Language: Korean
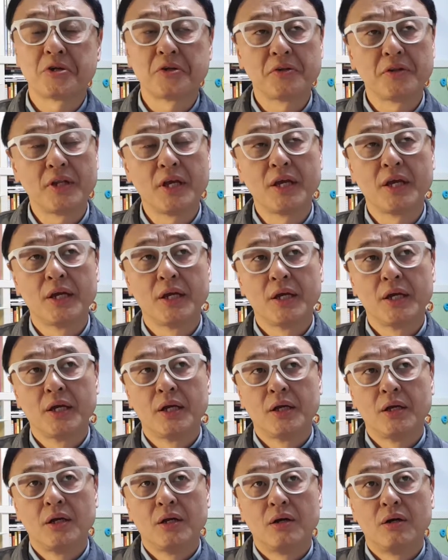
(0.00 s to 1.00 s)
근데
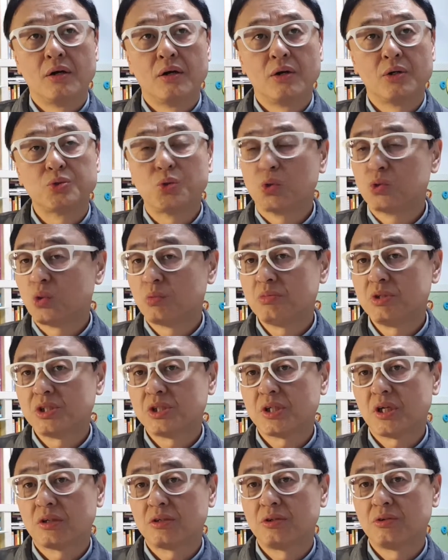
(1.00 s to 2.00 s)
어 조성민
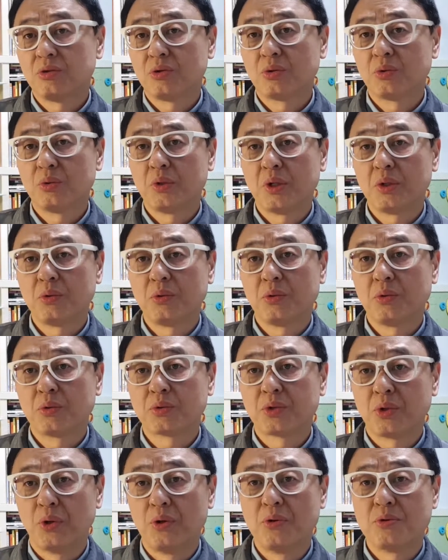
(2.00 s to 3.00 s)
씨 같은 경우에도
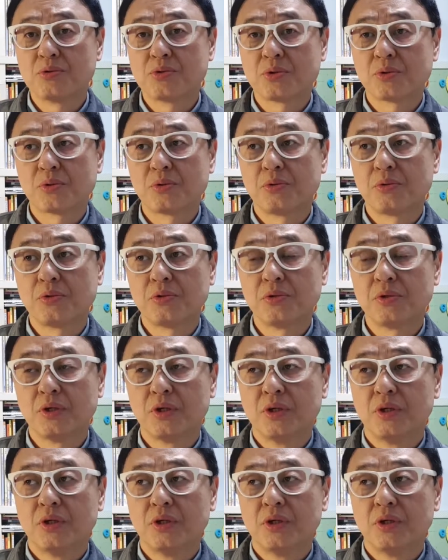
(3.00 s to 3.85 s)
결론적으로는